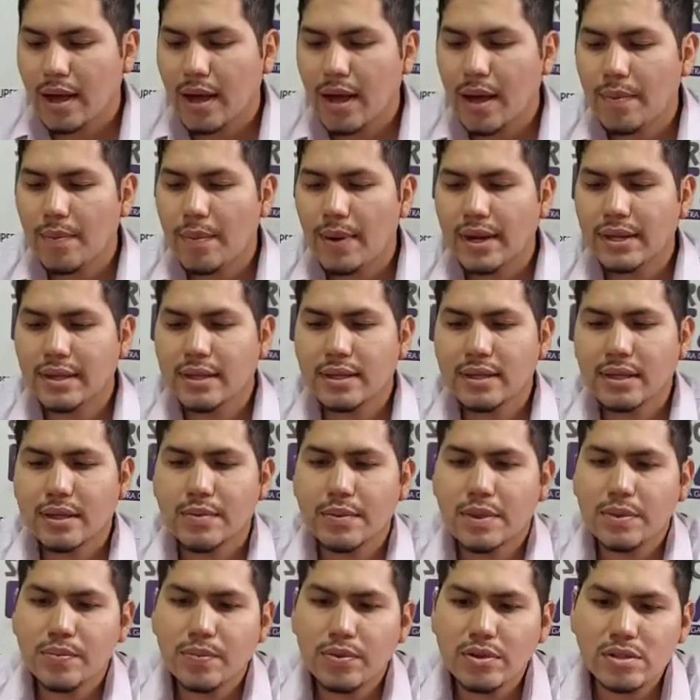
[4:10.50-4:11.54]
Aparte
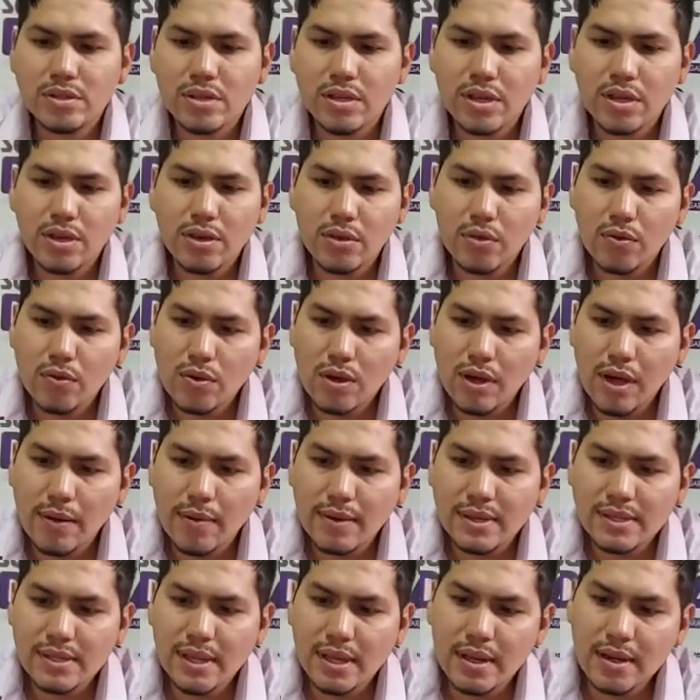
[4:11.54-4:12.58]
también posee un
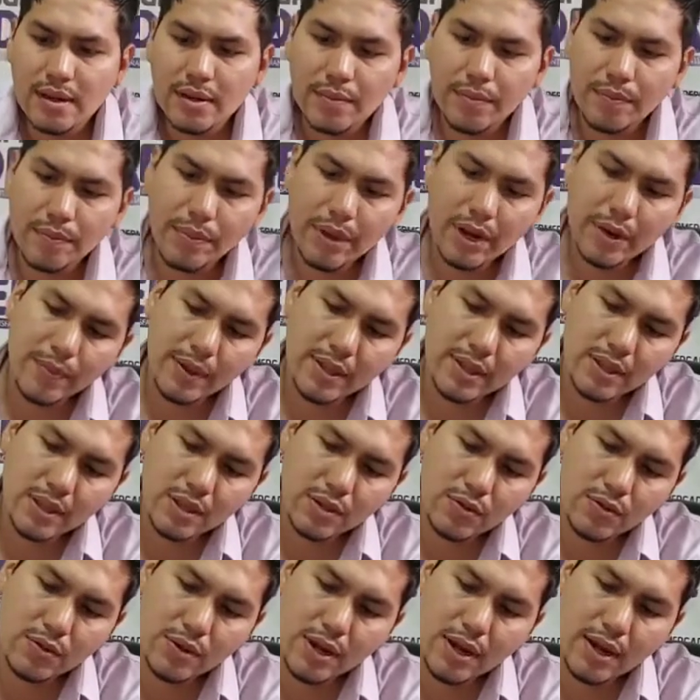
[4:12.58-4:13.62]
cabezal
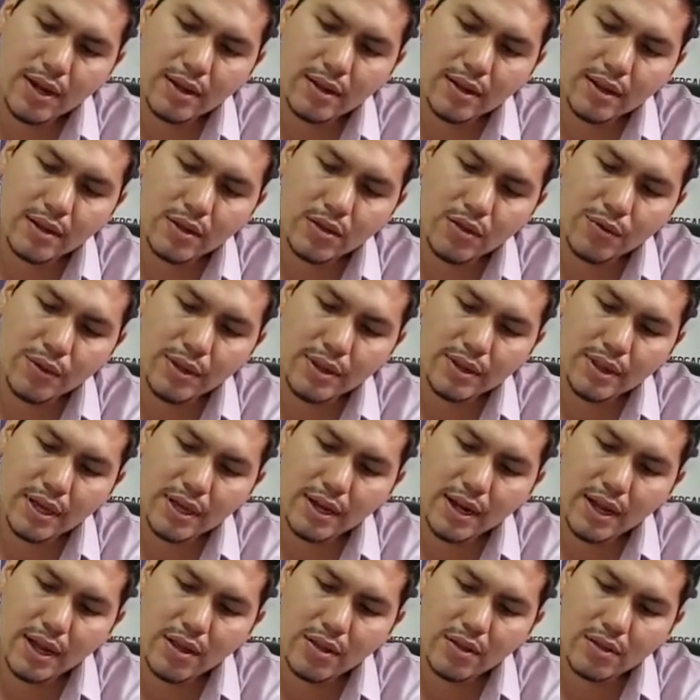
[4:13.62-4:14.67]
perpendicular de 90
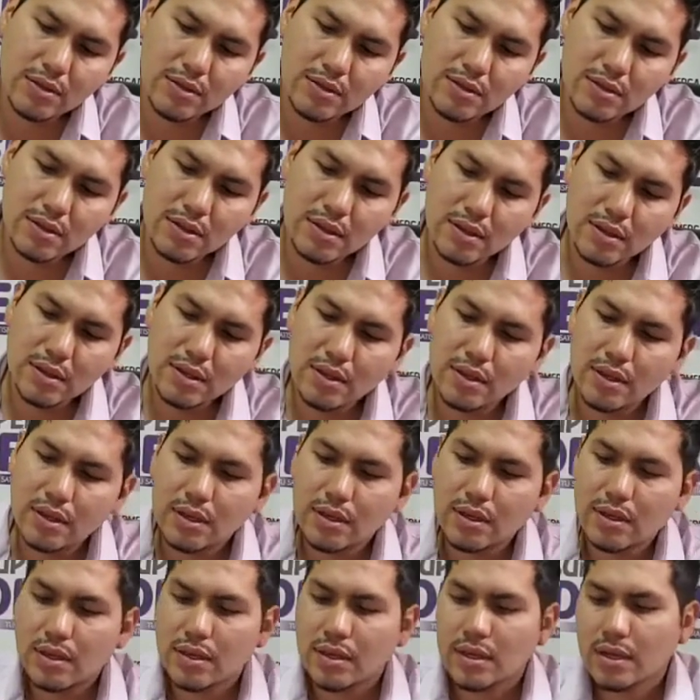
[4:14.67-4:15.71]
grados
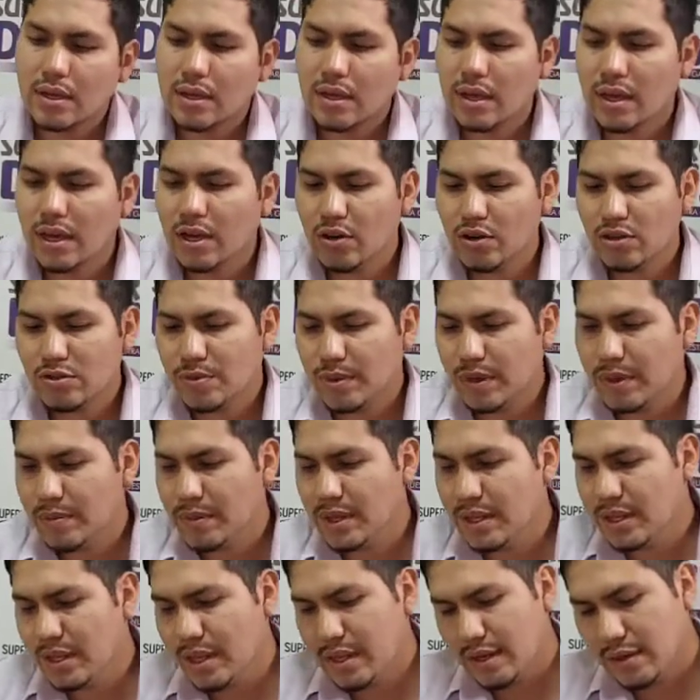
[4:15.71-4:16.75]
que nos
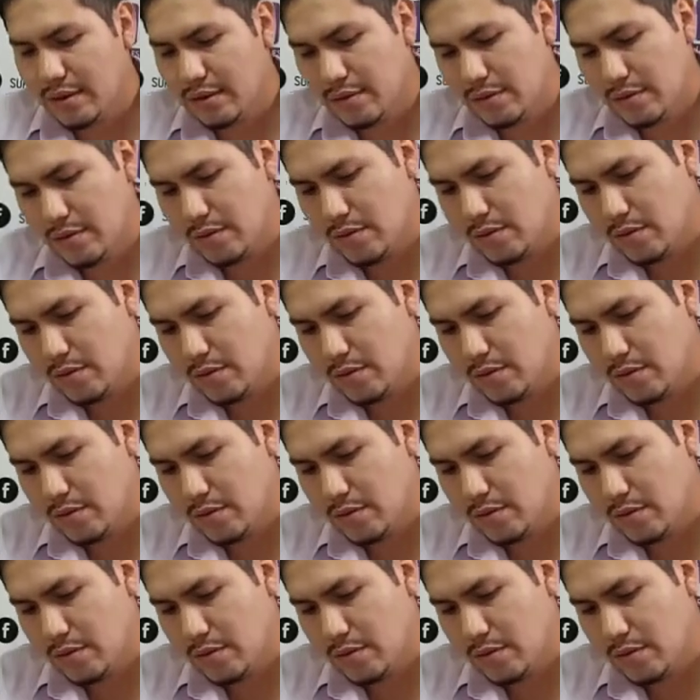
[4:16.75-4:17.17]
permite